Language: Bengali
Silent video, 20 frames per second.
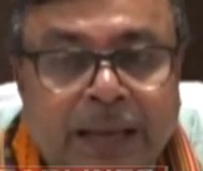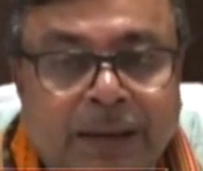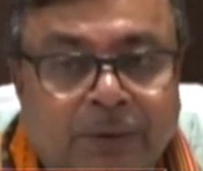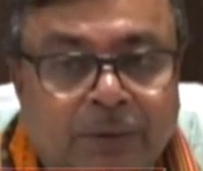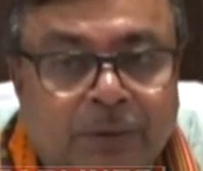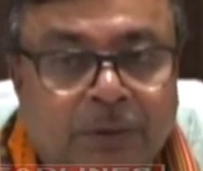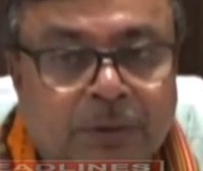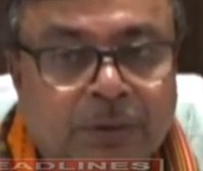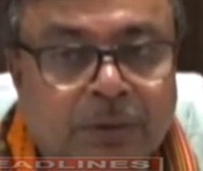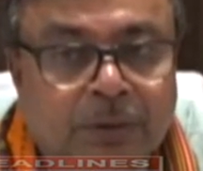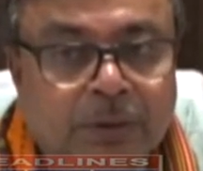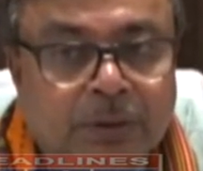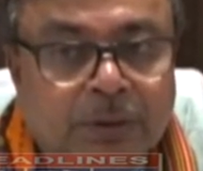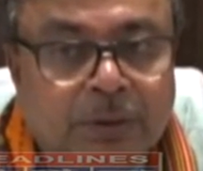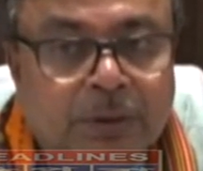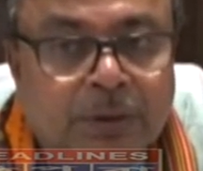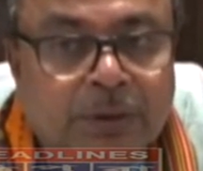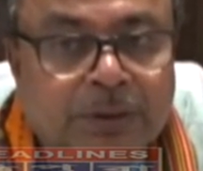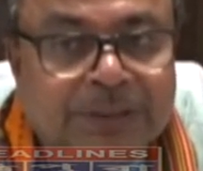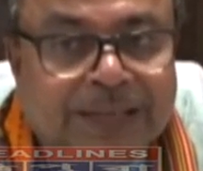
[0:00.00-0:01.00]
এখন
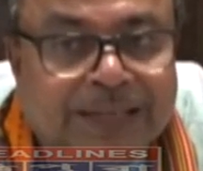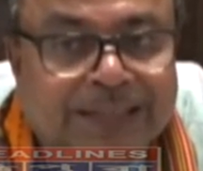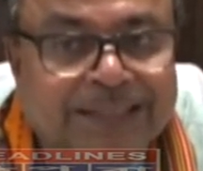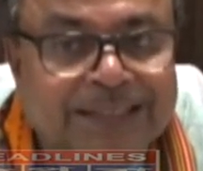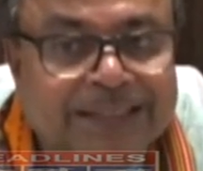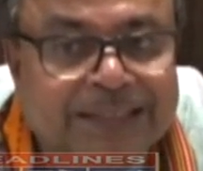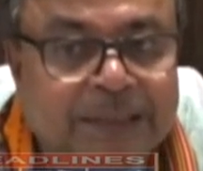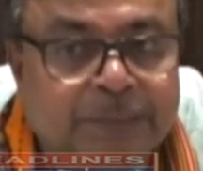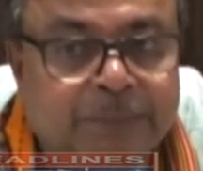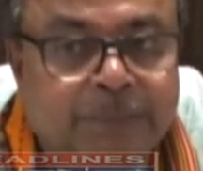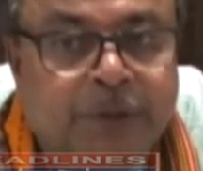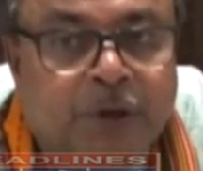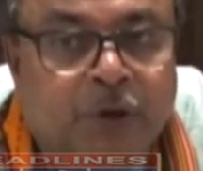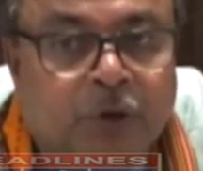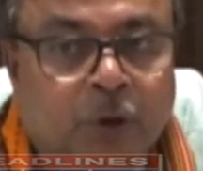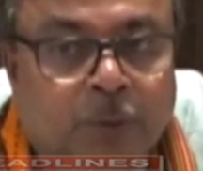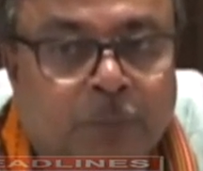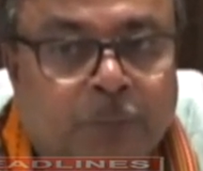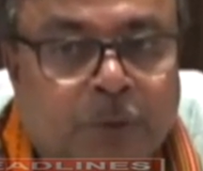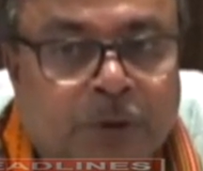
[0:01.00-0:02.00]
তাদের যে
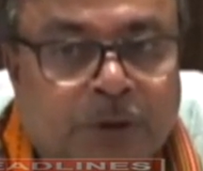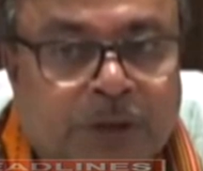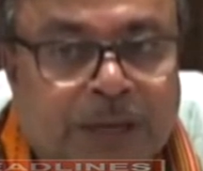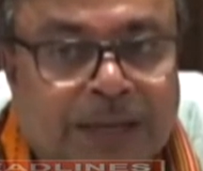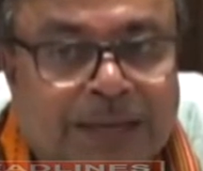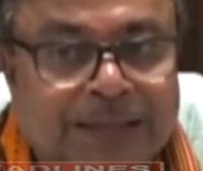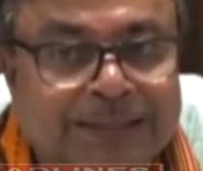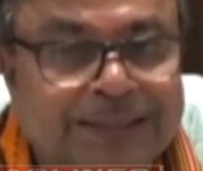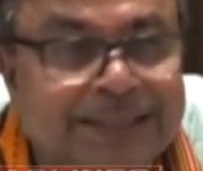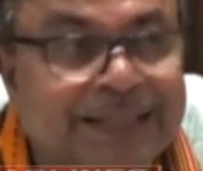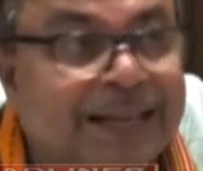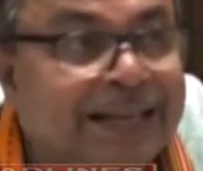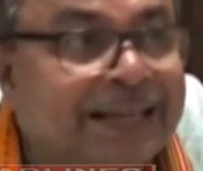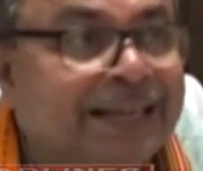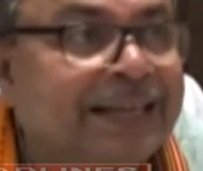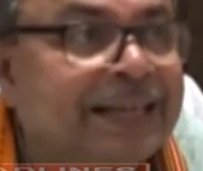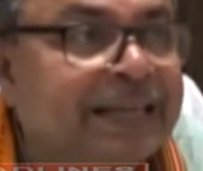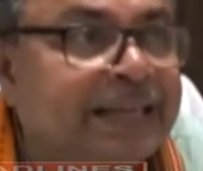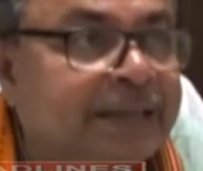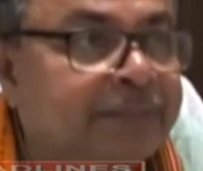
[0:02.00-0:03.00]
বিকল্পটা সেটা
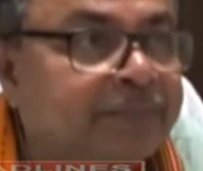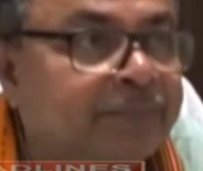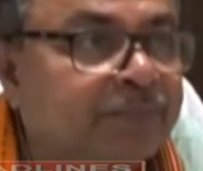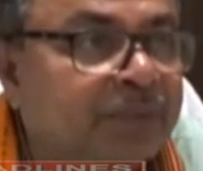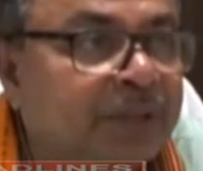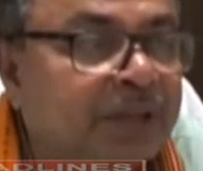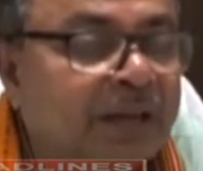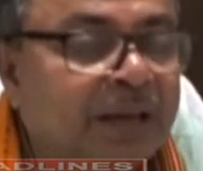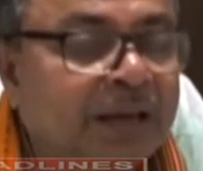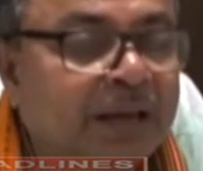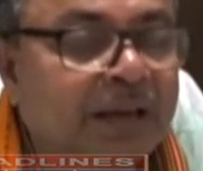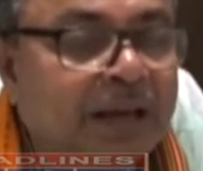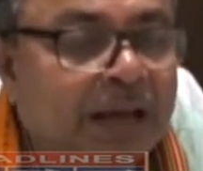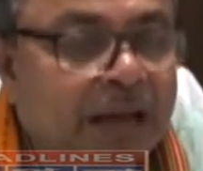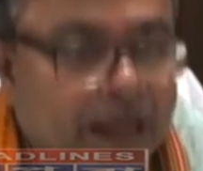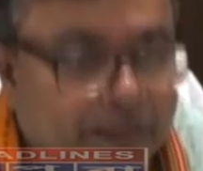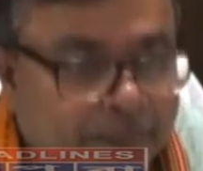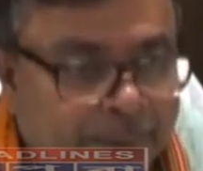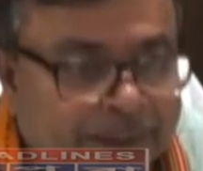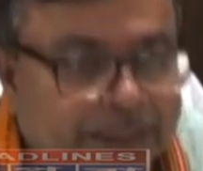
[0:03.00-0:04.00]
কি
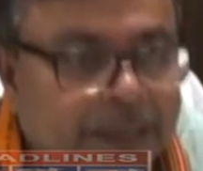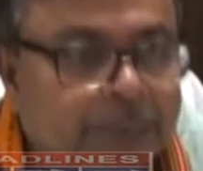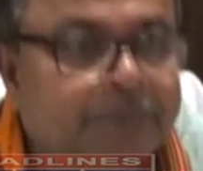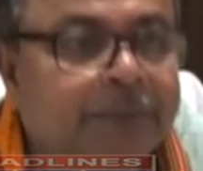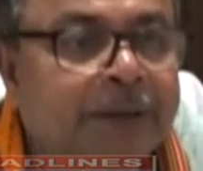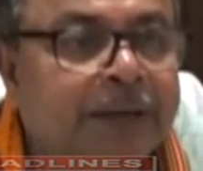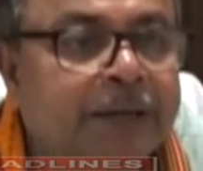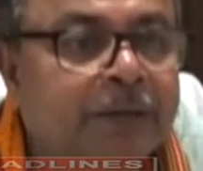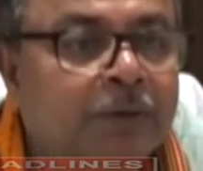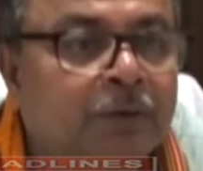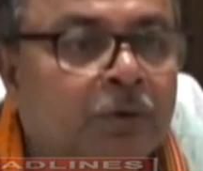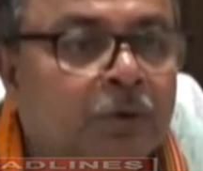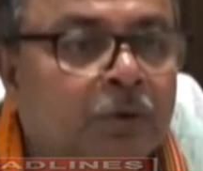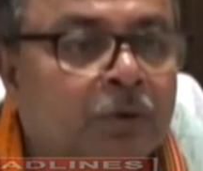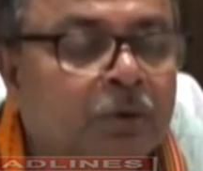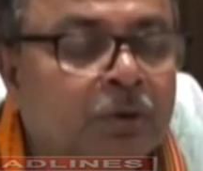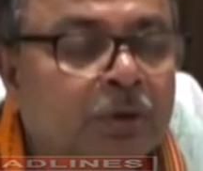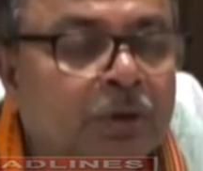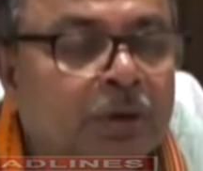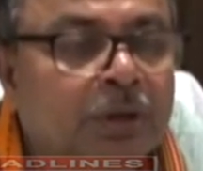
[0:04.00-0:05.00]
আমাদের প্ল্যানিং হলো
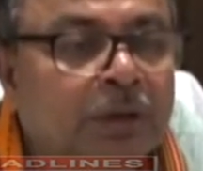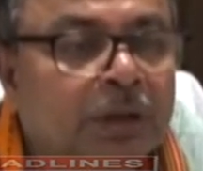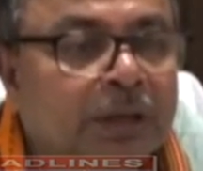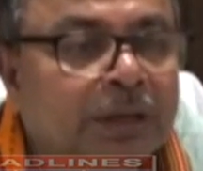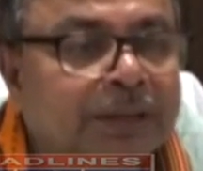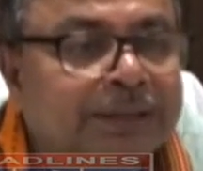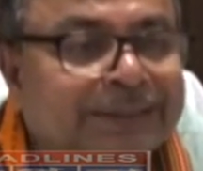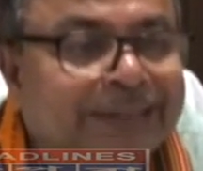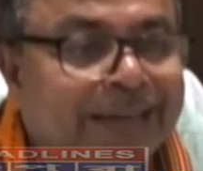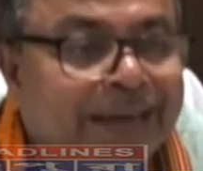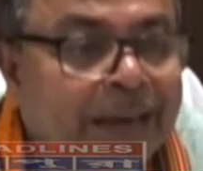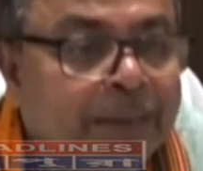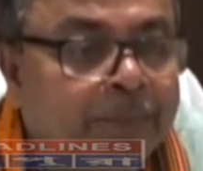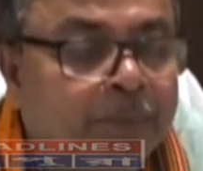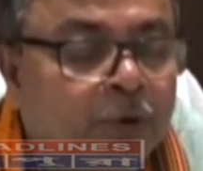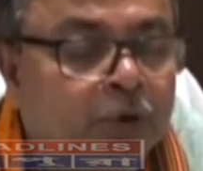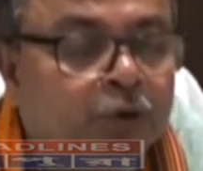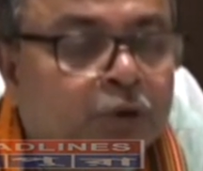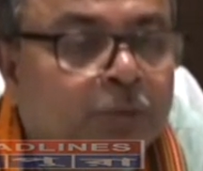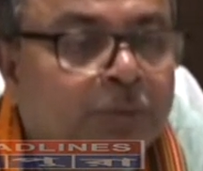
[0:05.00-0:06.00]
যারা
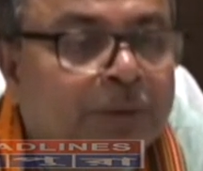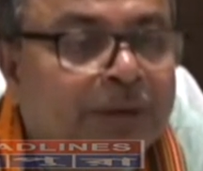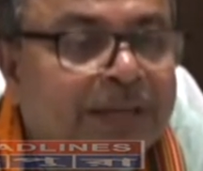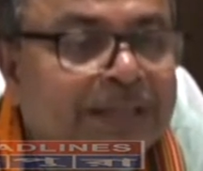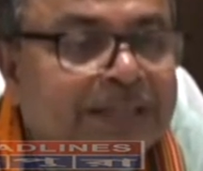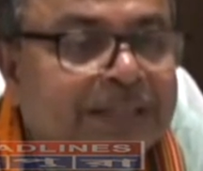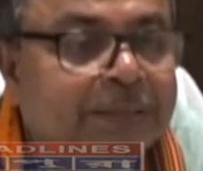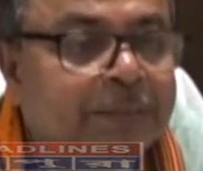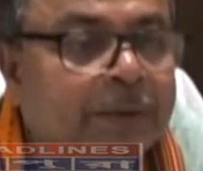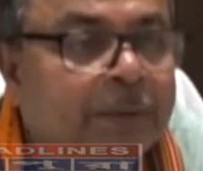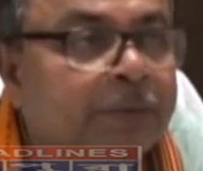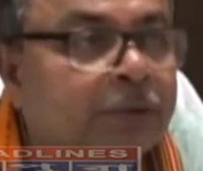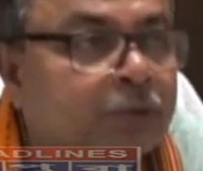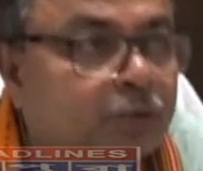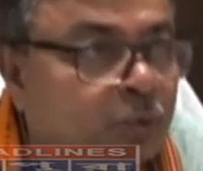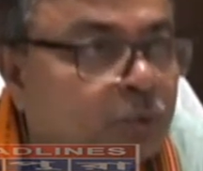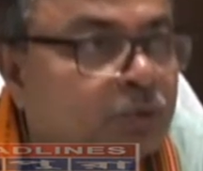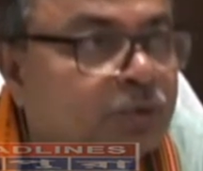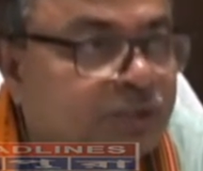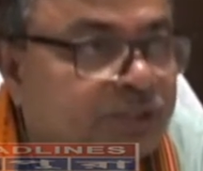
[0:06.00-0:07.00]
বর্তমানে যেভাবে
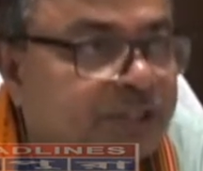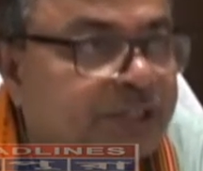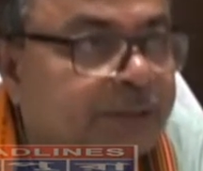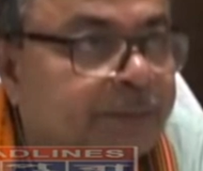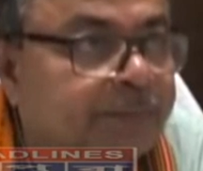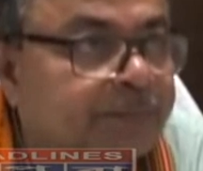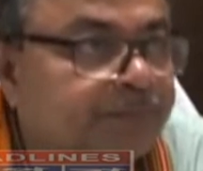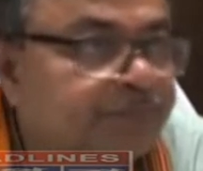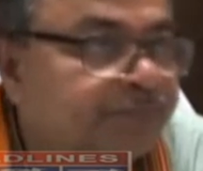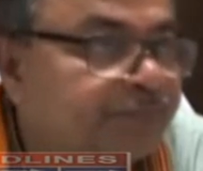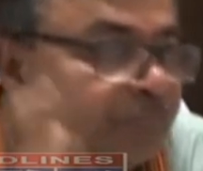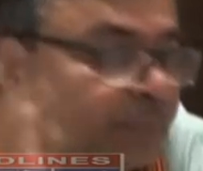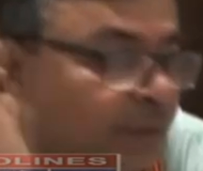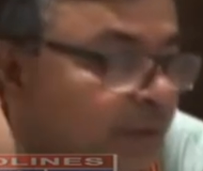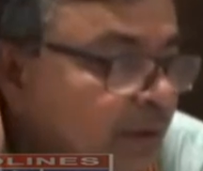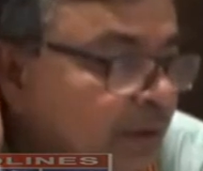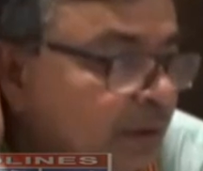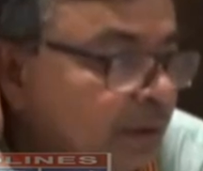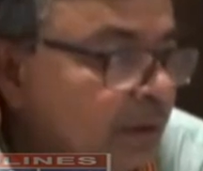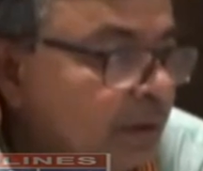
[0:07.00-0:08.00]
চলছে
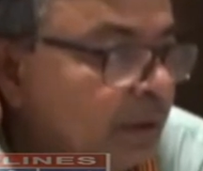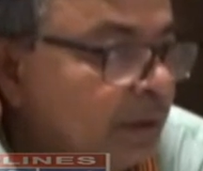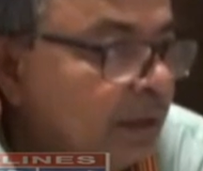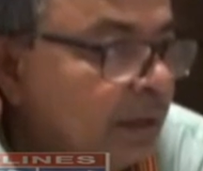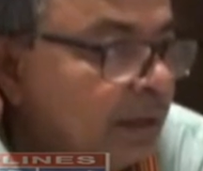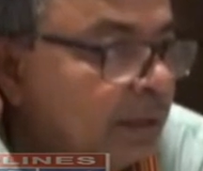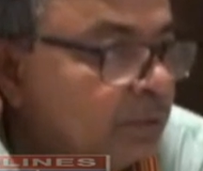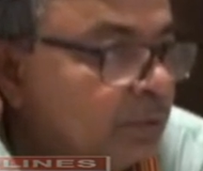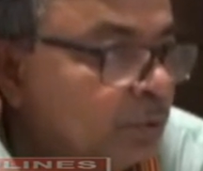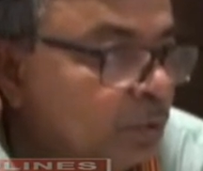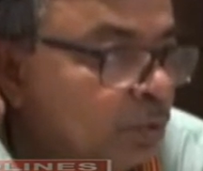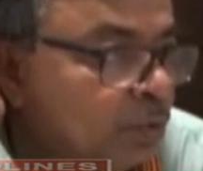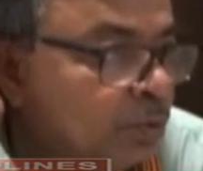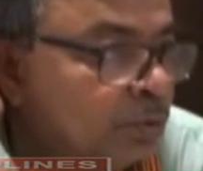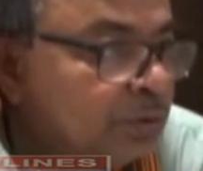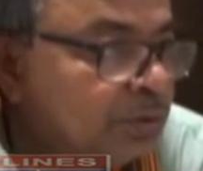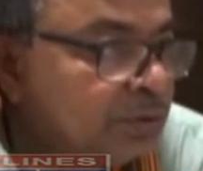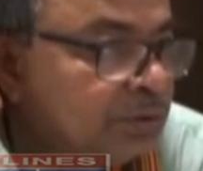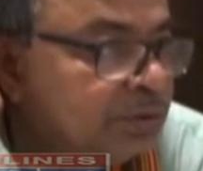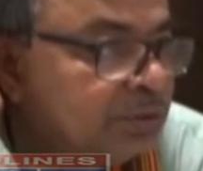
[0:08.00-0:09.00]
ধরুন
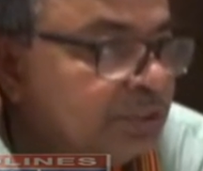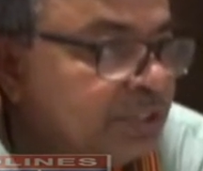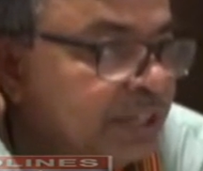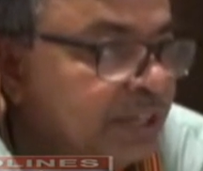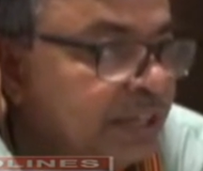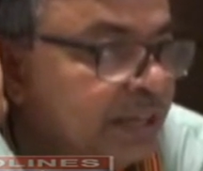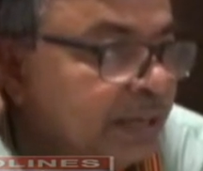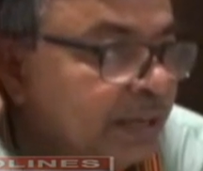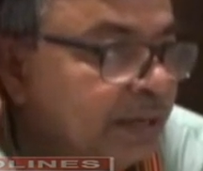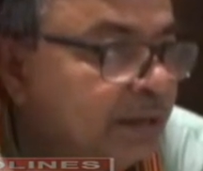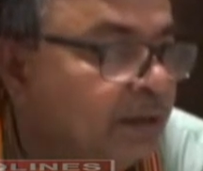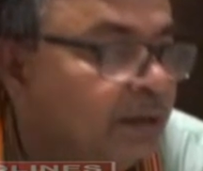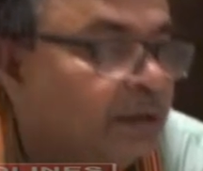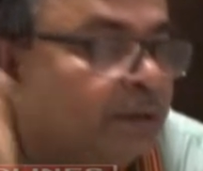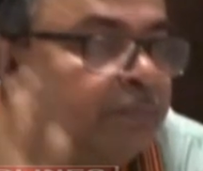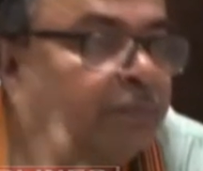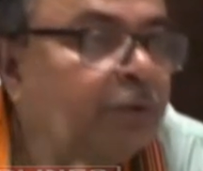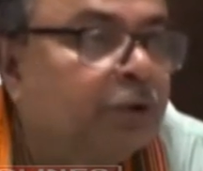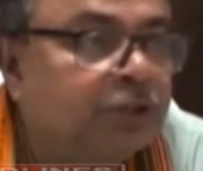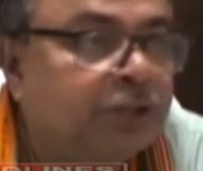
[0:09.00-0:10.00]
যে
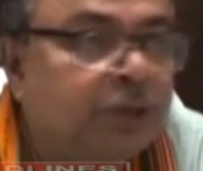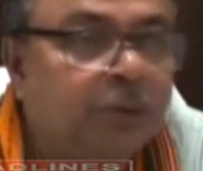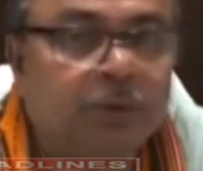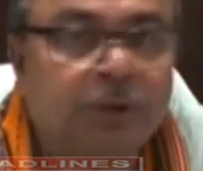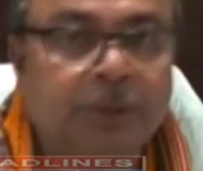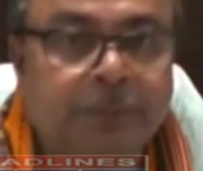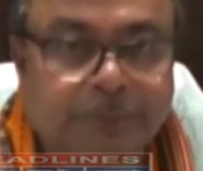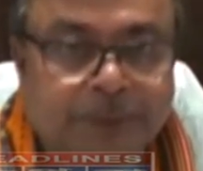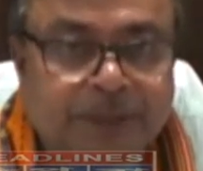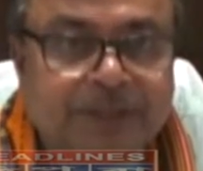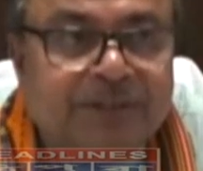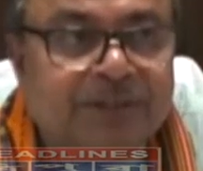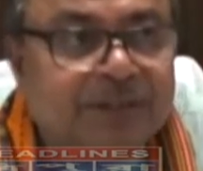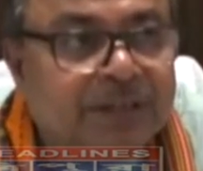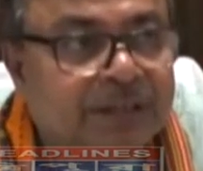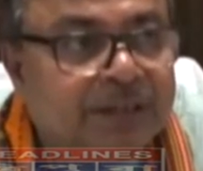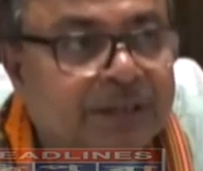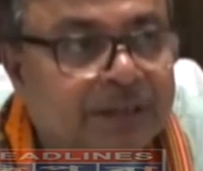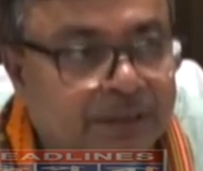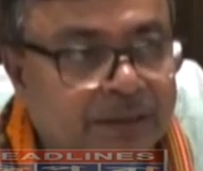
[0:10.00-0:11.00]
পয়সা করি
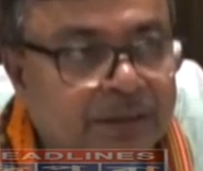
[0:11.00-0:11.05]
পাচ্ছে